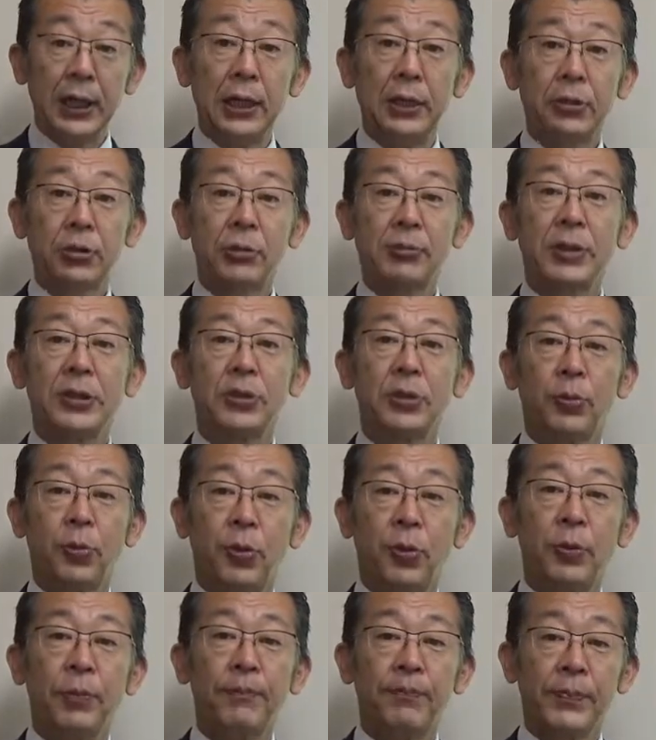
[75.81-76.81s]
と言いますの
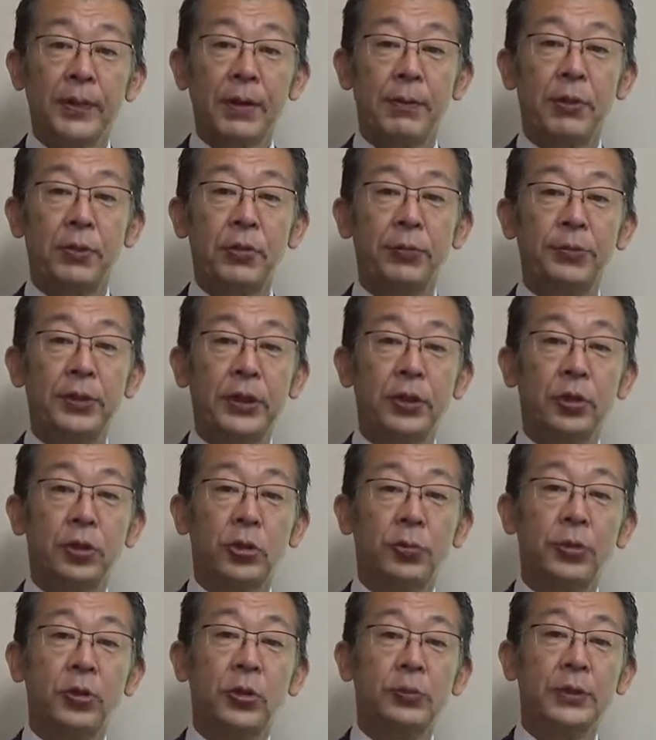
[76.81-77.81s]
もコピー機の
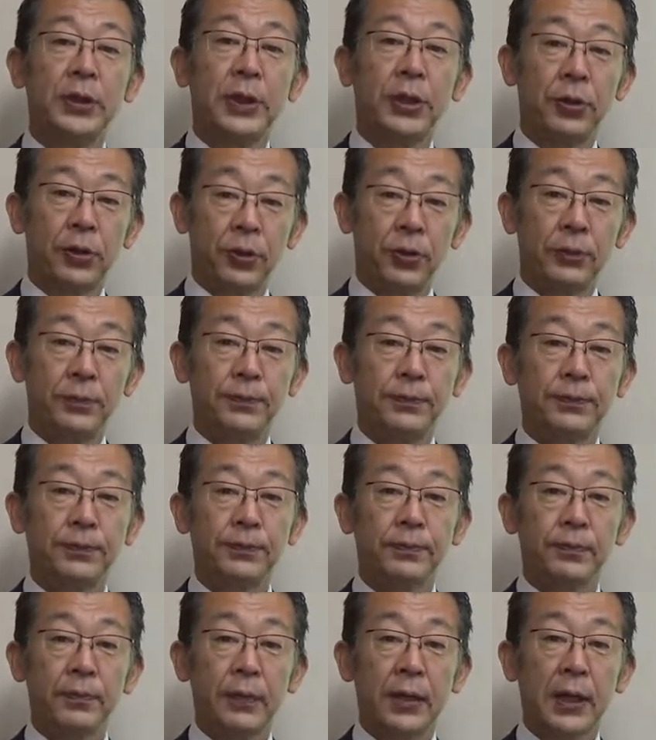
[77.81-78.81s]
飛び込み営業
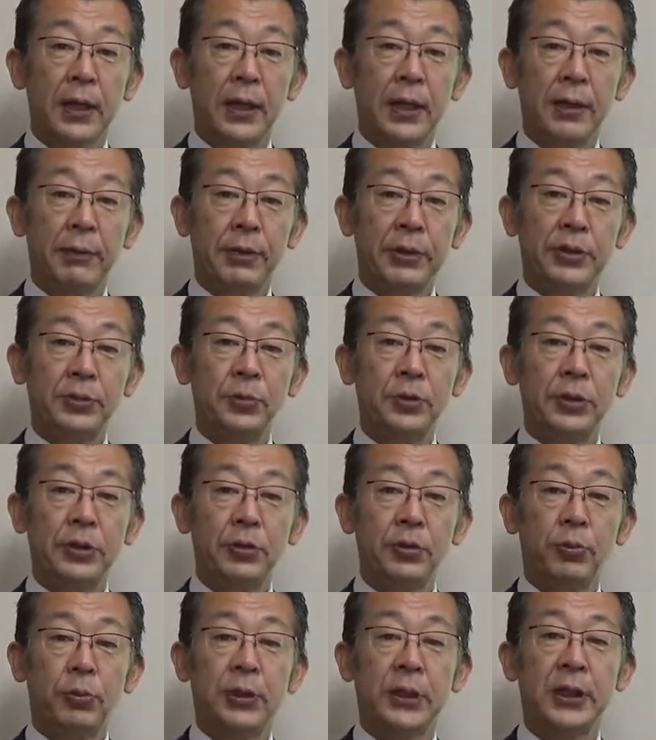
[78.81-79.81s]
自分で言
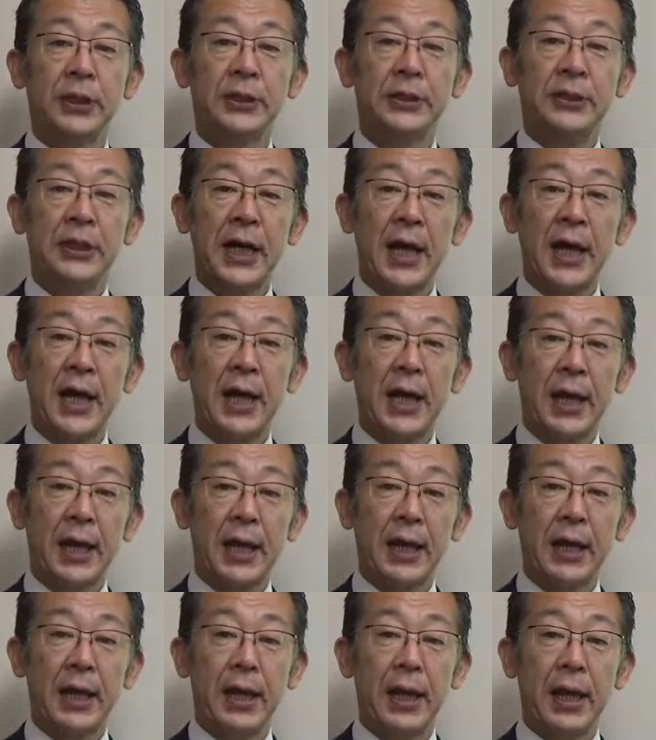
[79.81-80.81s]
うのもなんですが
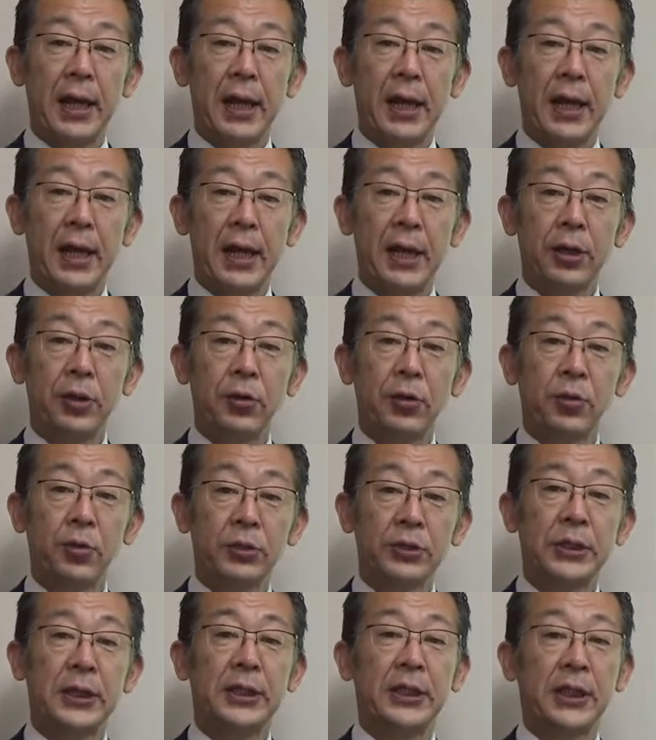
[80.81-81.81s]
営業の
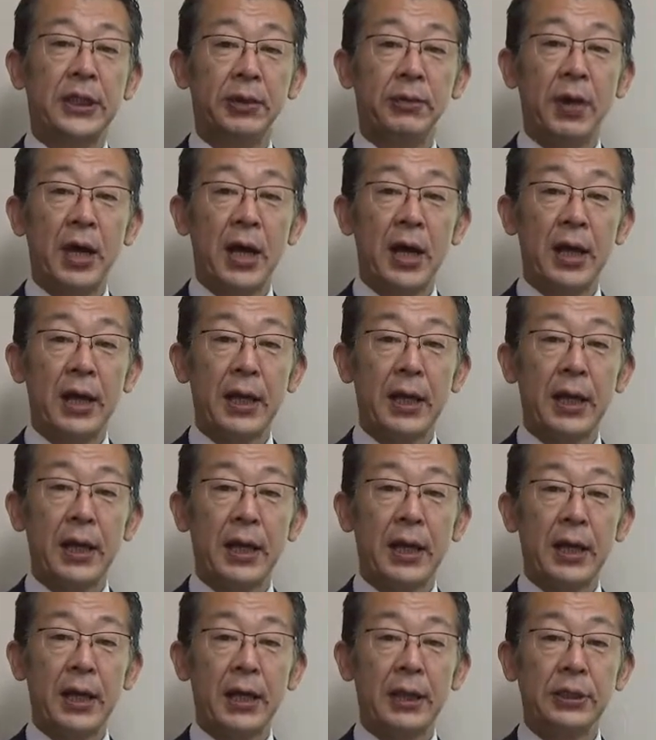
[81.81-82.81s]
成績は
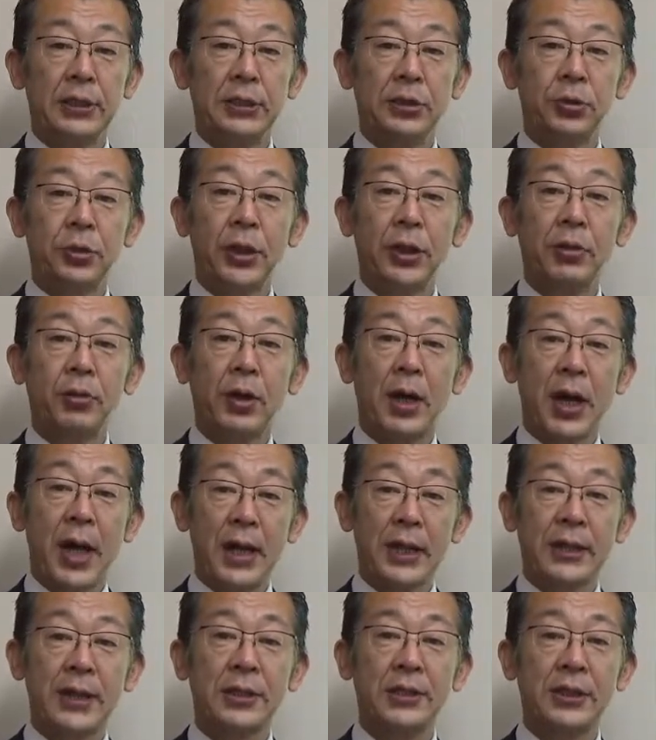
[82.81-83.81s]
初年度から
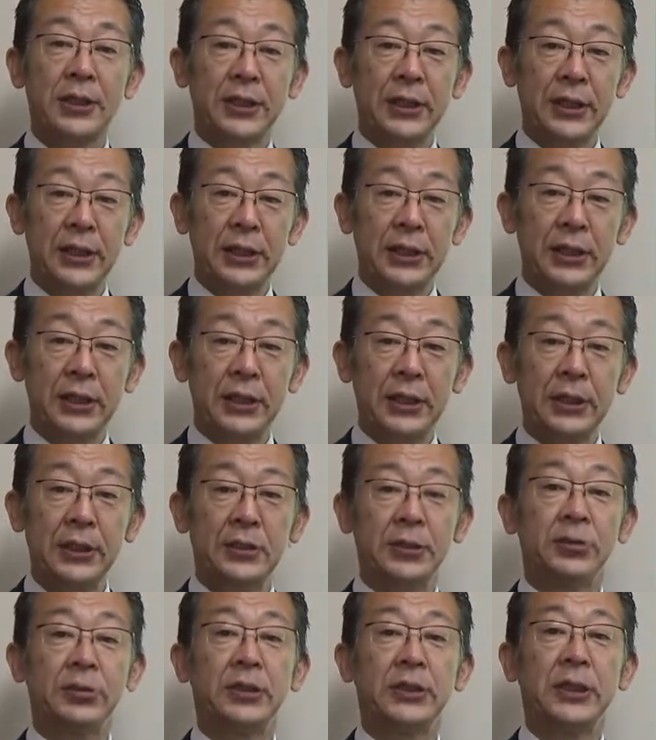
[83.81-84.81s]
比較的いい
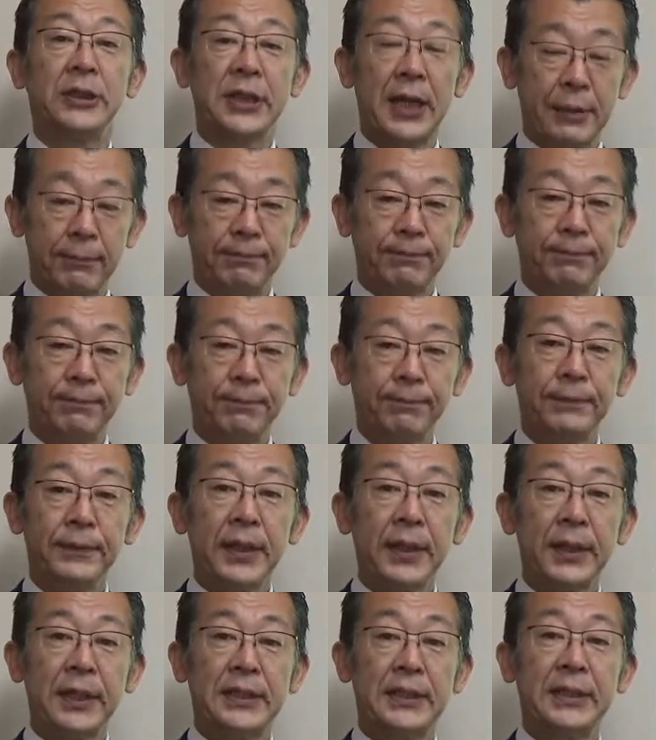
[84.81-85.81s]
数字でした
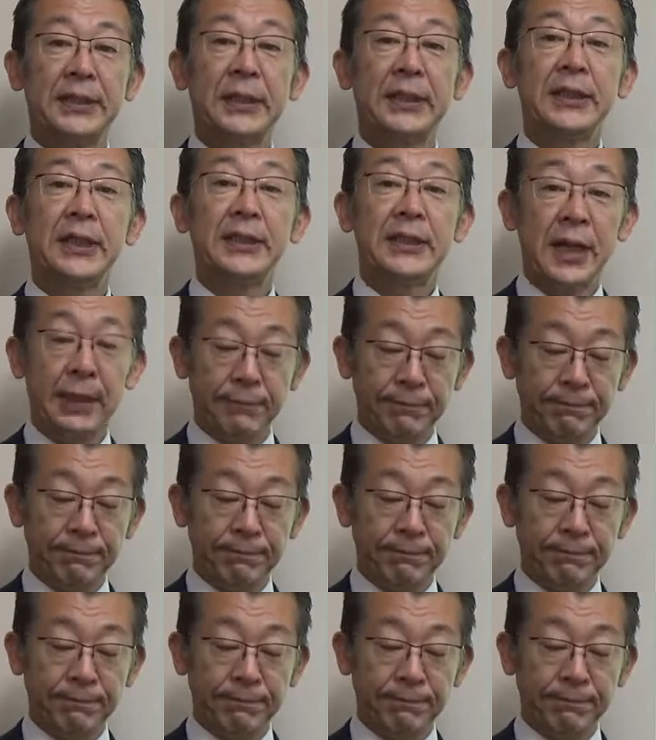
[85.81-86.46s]
いい成績でした